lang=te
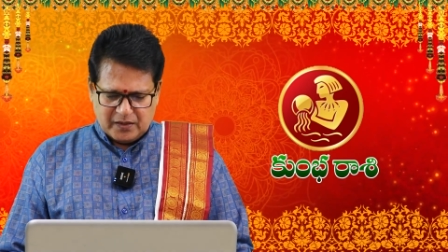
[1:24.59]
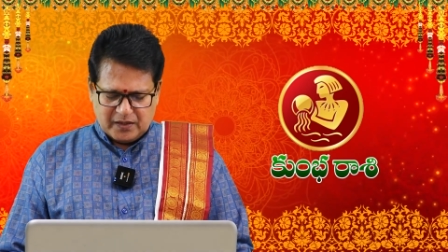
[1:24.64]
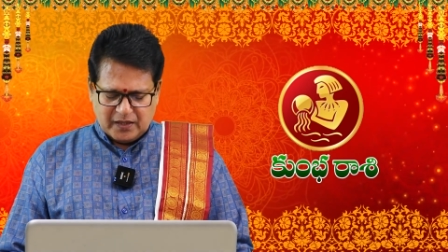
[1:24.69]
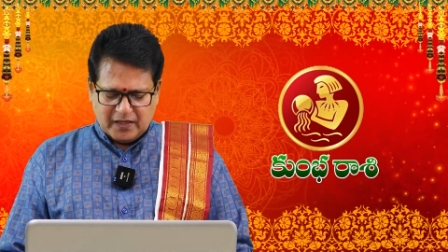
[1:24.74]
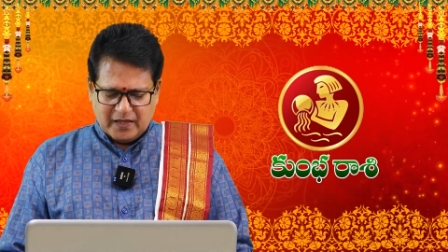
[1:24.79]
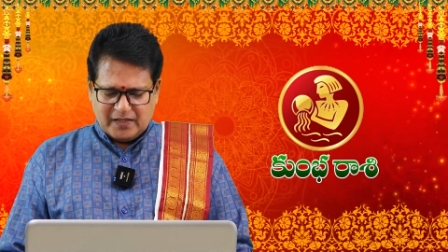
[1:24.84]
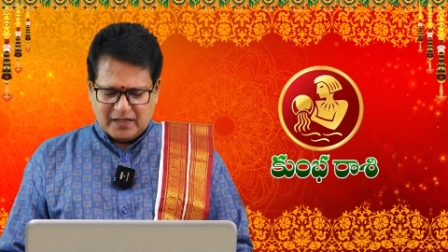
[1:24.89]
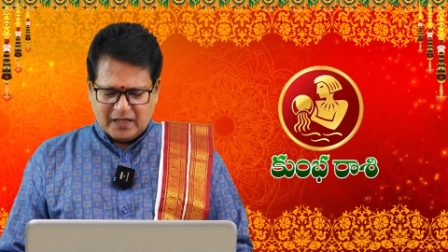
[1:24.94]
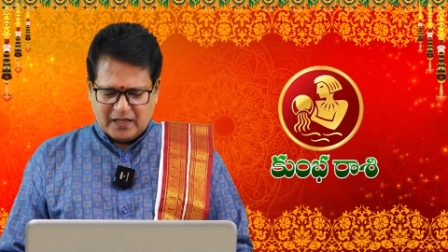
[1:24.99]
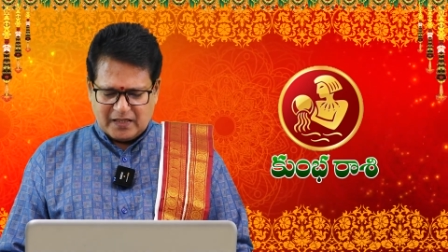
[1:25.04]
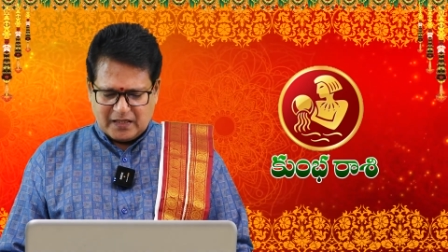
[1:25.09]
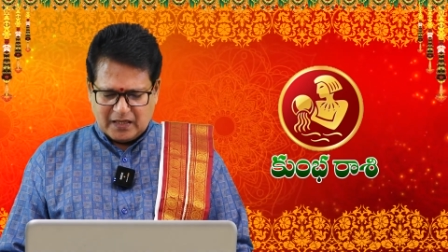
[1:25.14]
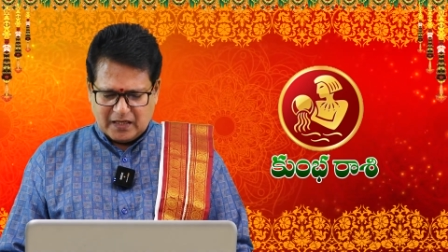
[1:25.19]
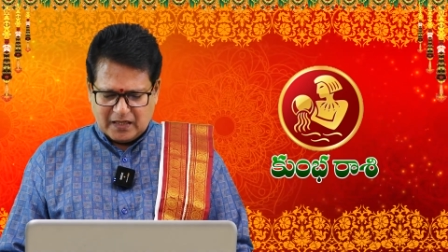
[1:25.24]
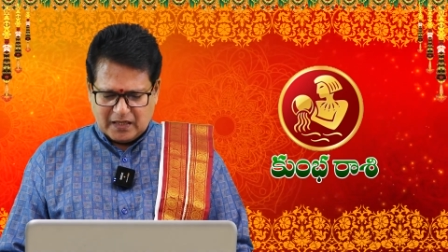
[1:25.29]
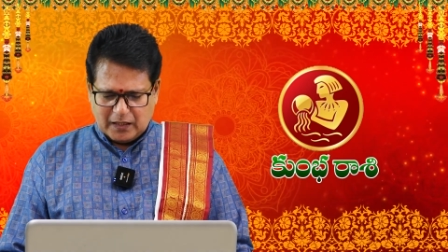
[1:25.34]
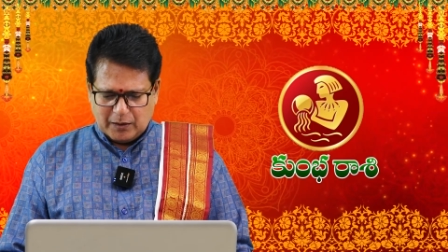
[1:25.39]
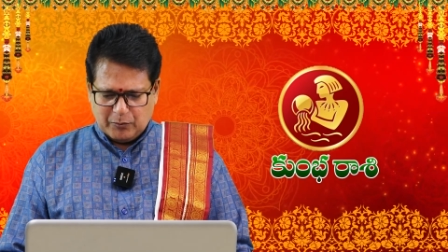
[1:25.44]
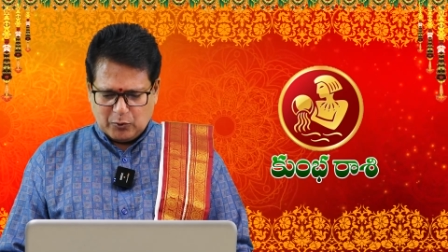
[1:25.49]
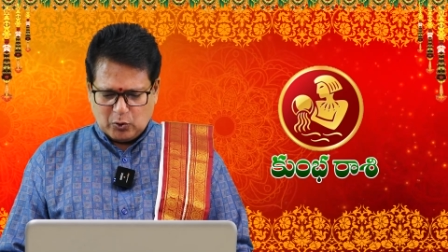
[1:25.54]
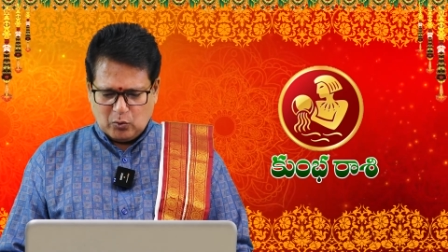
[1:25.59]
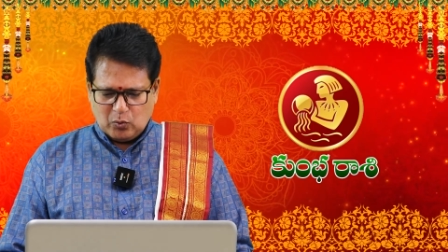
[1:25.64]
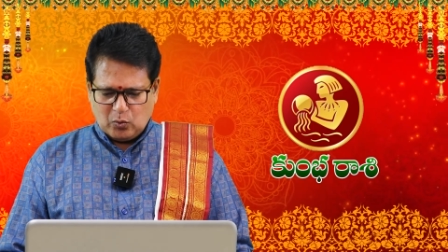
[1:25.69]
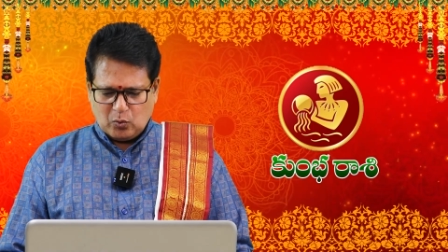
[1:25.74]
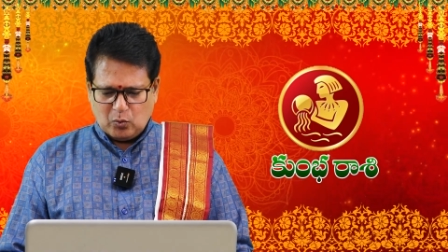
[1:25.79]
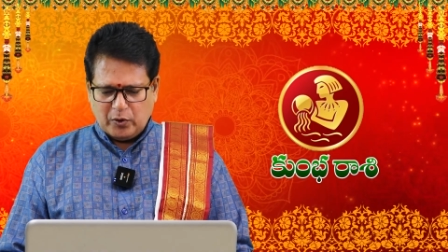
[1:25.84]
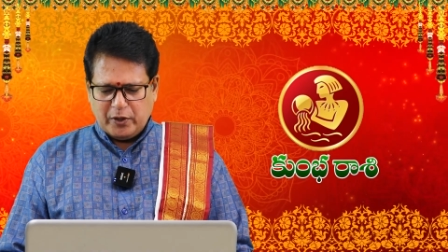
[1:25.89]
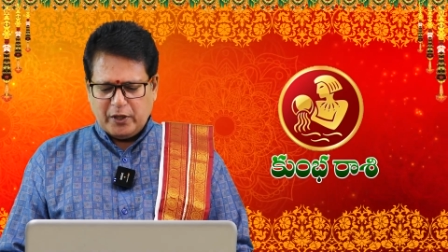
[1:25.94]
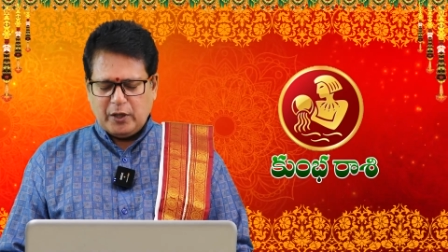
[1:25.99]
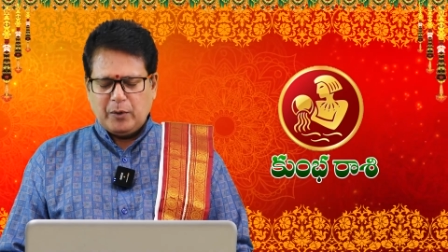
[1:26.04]
స్త్రీజన సహకారంతో
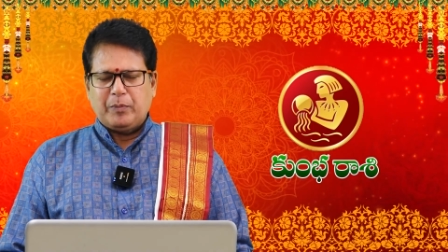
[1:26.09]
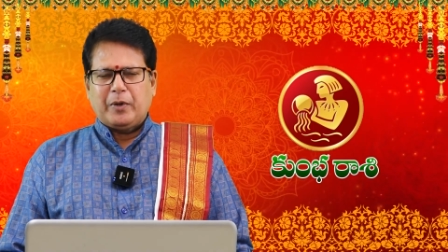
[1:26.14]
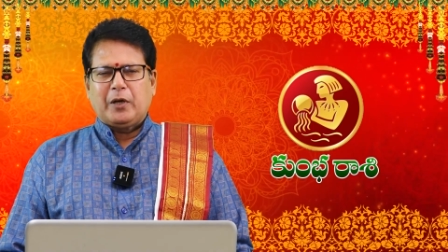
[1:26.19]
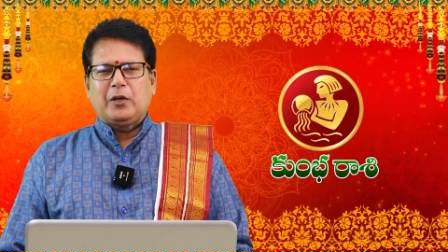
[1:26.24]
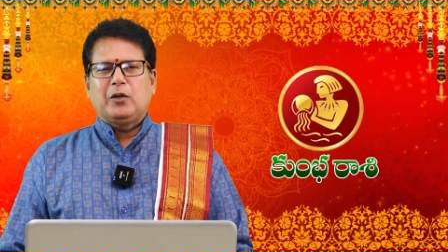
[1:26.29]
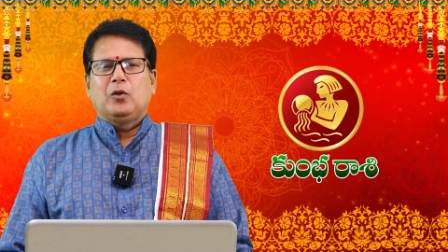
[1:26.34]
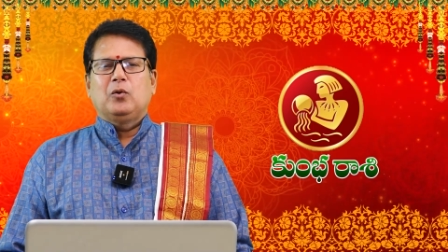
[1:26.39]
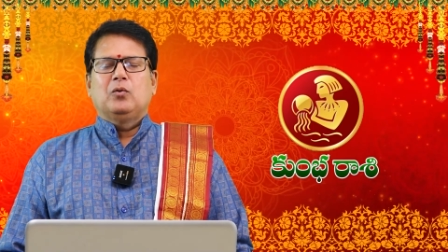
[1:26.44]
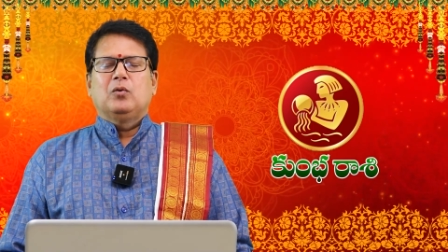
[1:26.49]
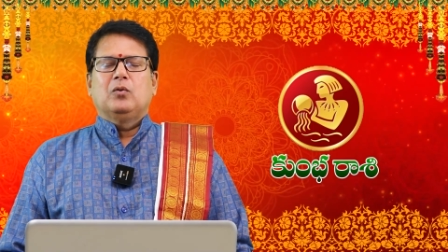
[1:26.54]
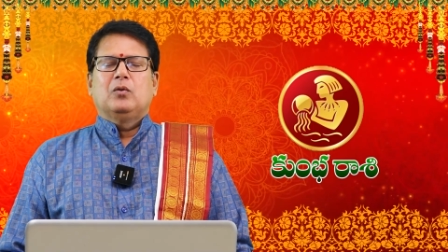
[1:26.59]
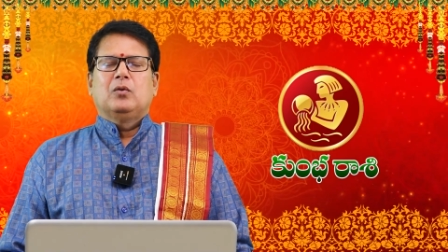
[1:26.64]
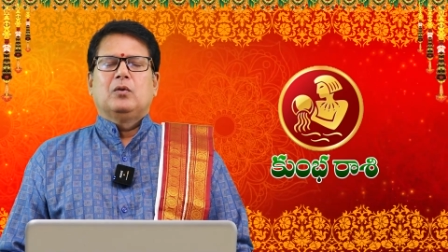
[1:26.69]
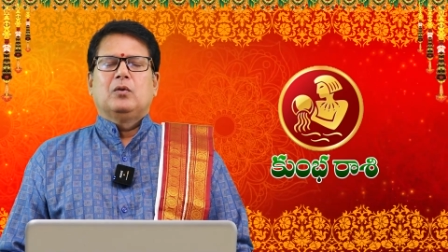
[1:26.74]
కొన్ని పనులు